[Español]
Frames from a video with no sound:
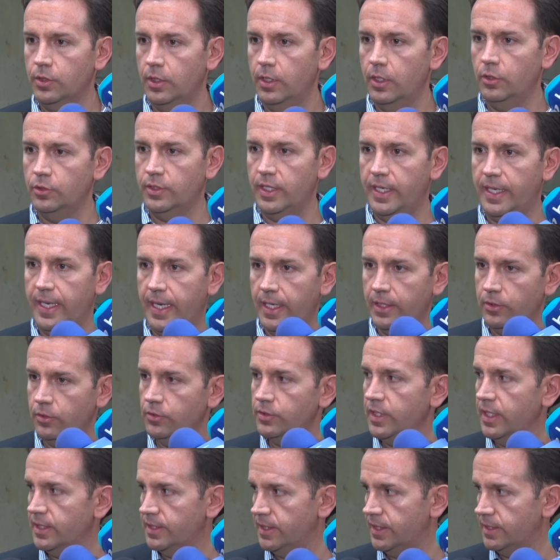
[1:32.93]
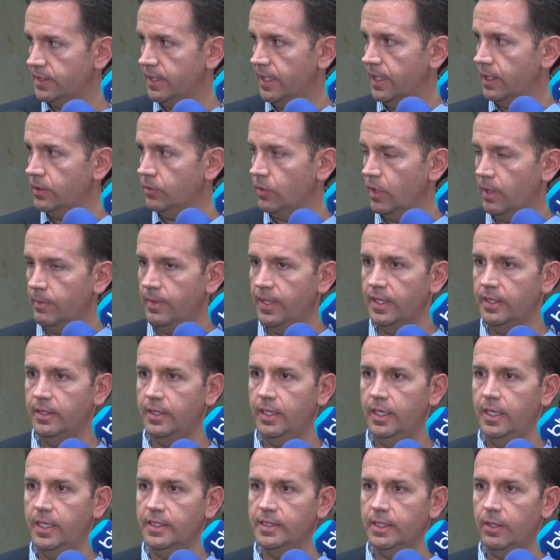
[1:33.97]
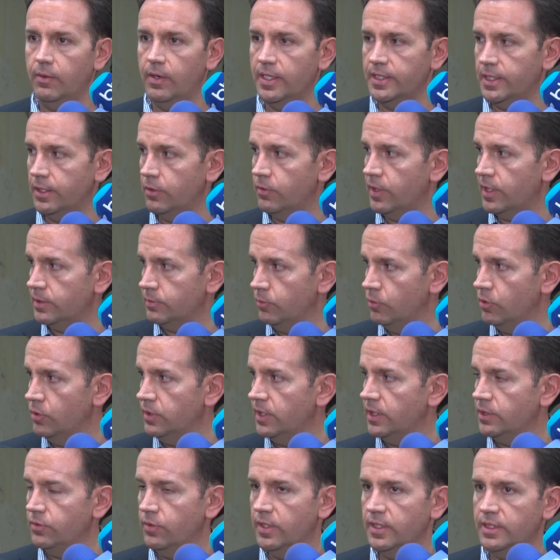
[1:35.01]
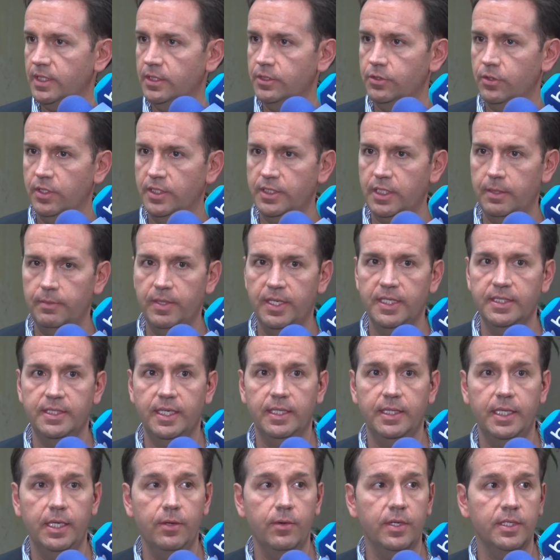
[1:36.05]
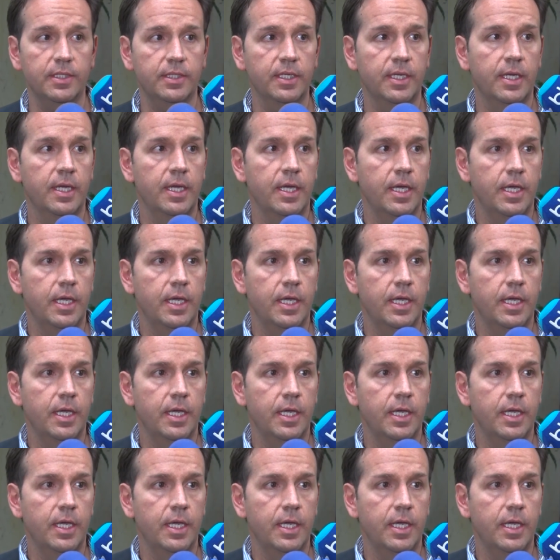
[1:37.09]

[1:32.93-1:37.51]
Los, decretos que existen actualmente establecen unas multas y unas sanciones administrativas